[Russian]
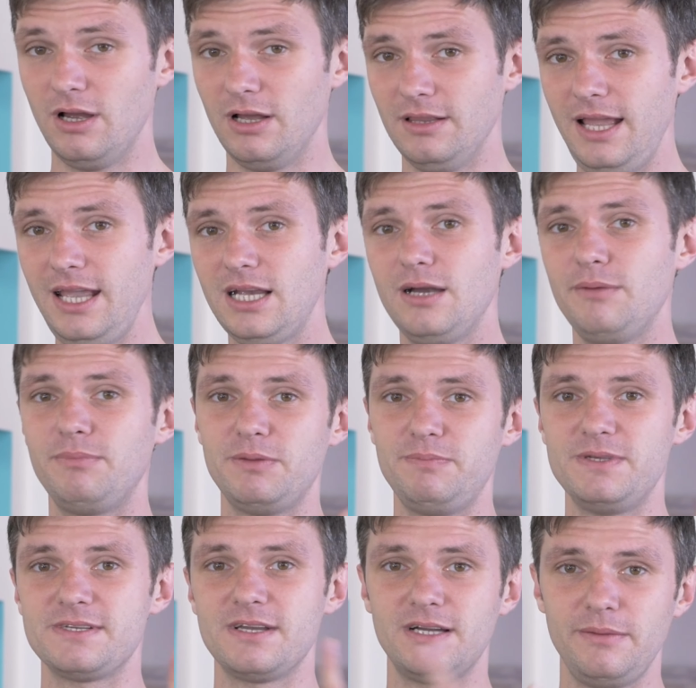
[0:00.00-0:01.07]
Лайк,
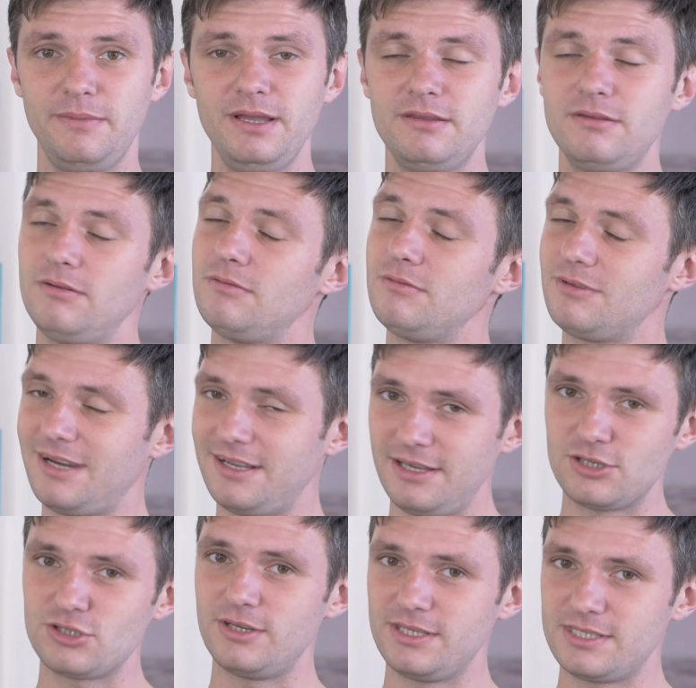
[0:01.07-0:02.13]
подписка, коммент,
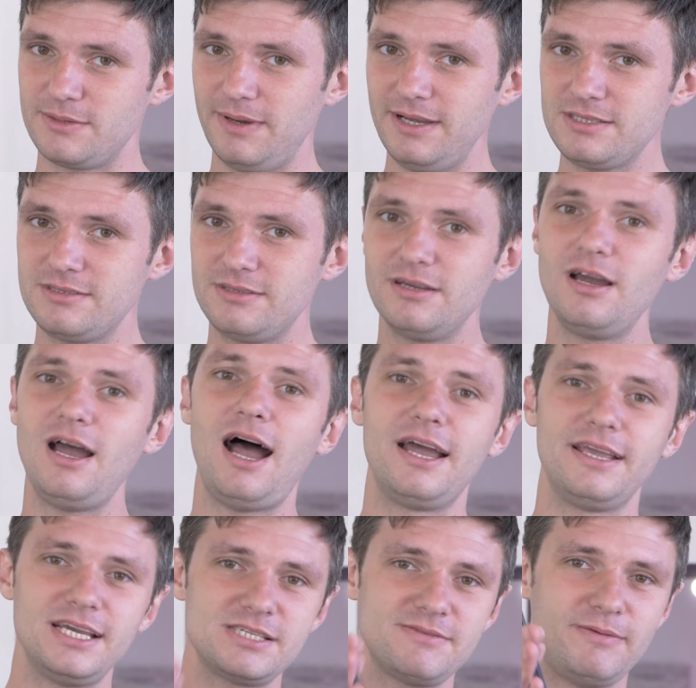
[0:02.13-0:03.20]
конечно, it's a must, а
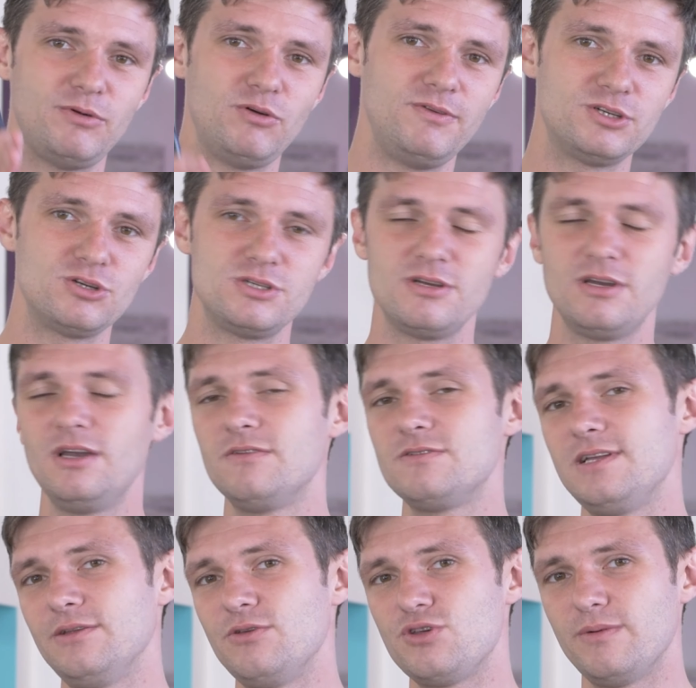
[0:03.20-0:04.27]
я с вами увижусь в
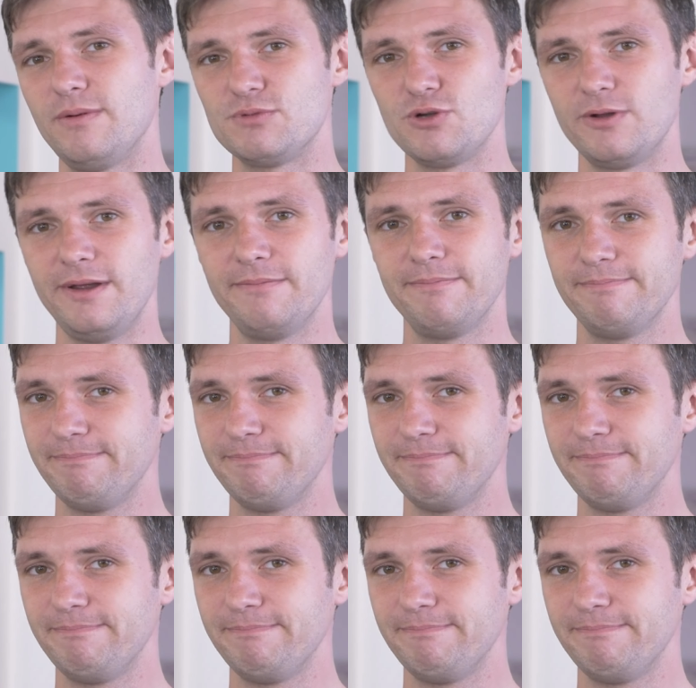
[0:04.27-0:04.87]
следующем обзоре.